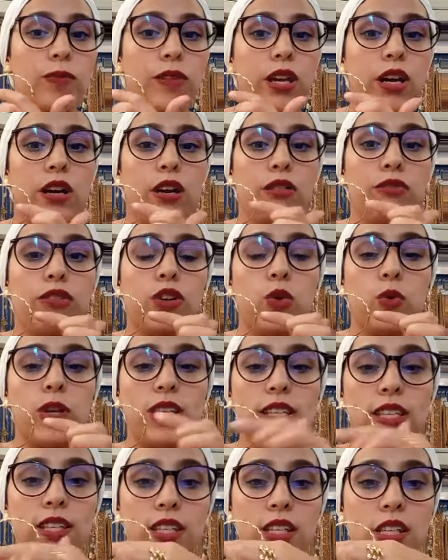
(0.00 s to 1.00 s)
في
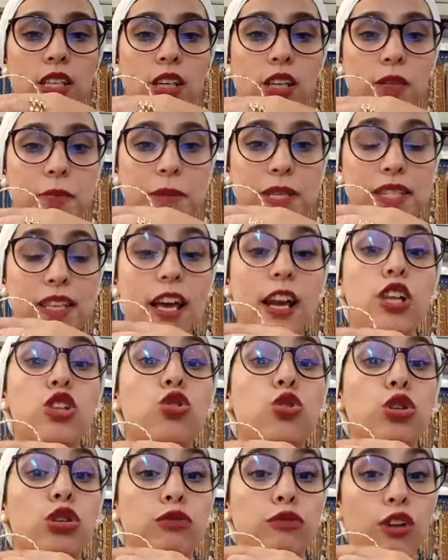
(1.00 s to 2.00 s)
الوسط المسطره
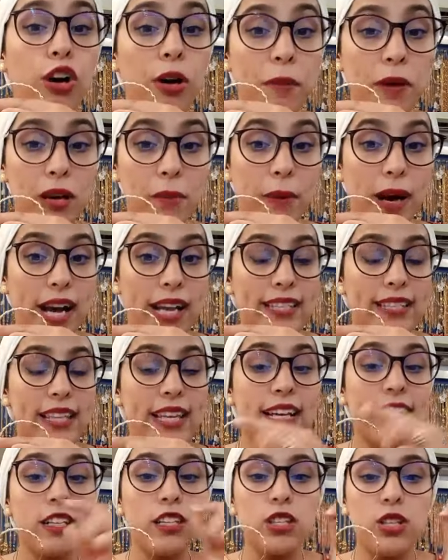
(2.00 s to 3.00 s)
تكون فوق من البغاسلي
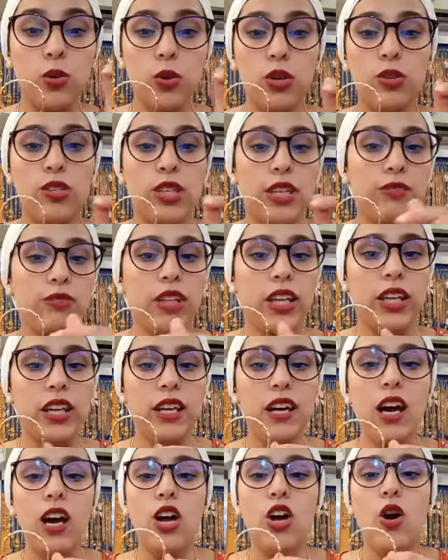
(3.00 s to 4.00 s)
كتصوري وصيفطي
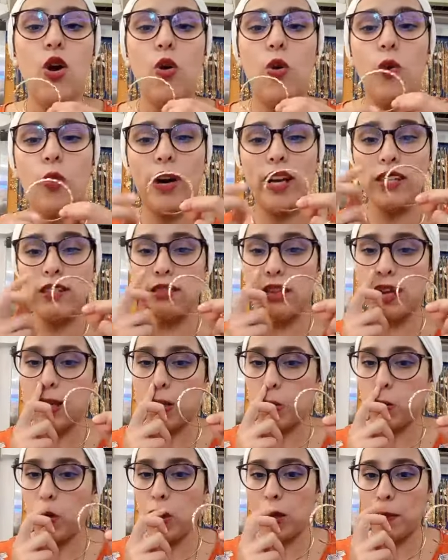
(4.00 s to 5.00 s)
لينا
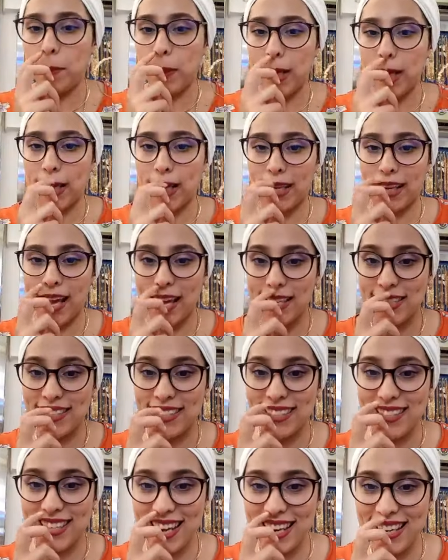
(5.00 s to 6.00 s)
وكنتاكدوا لك من القياس
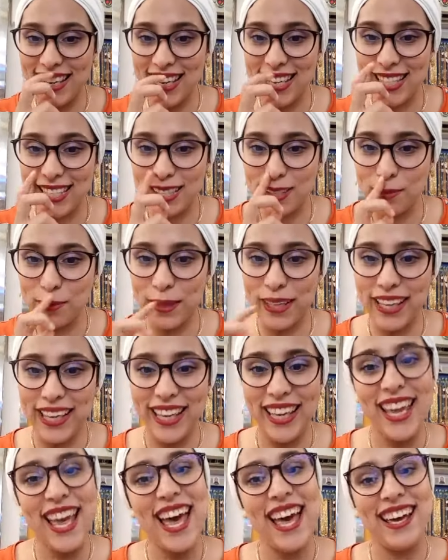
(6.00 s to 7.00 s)
جليله
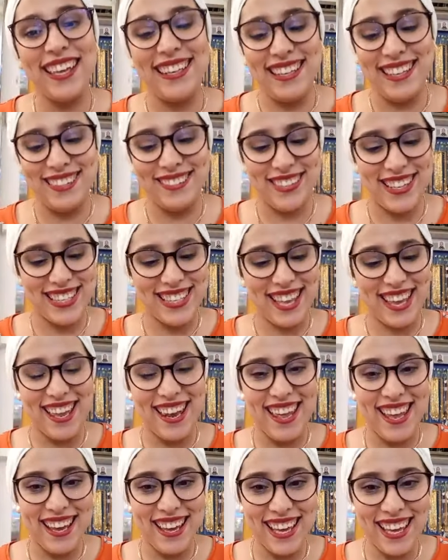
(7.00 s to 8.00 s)
الصبيحي اهلا
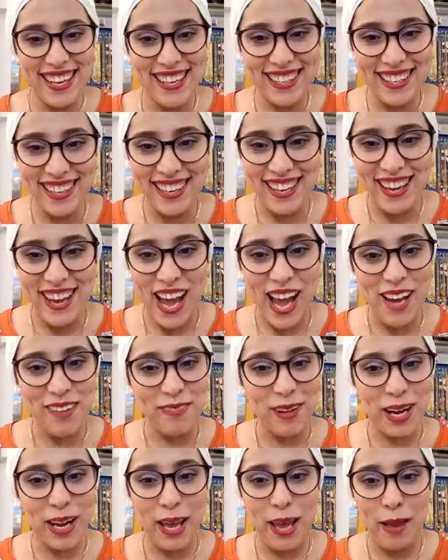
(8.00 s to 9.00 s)
وسهلا
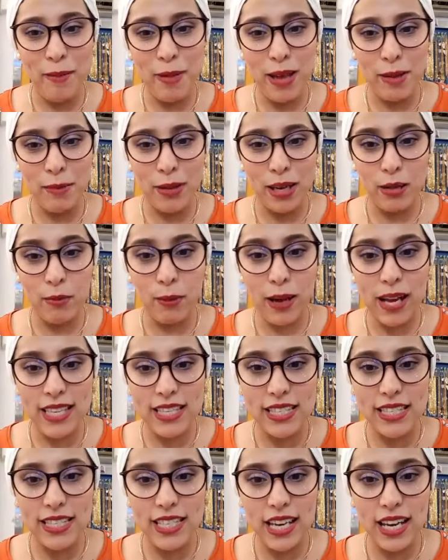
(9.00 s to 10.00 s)
مرحبا بك
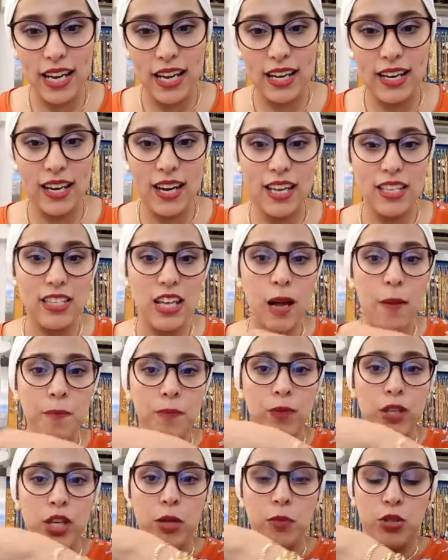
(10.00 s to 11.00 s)
بغاسلي ديال الاناناسه
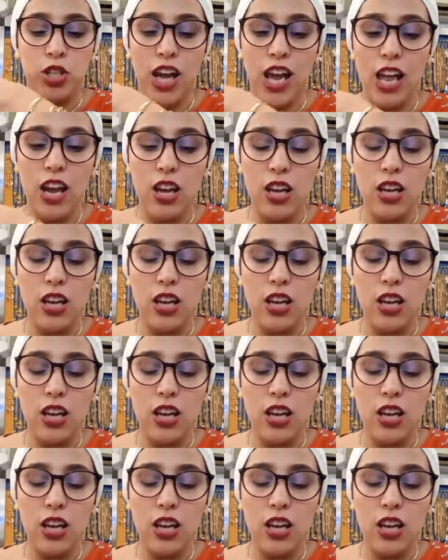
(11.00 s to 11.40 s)
بشحال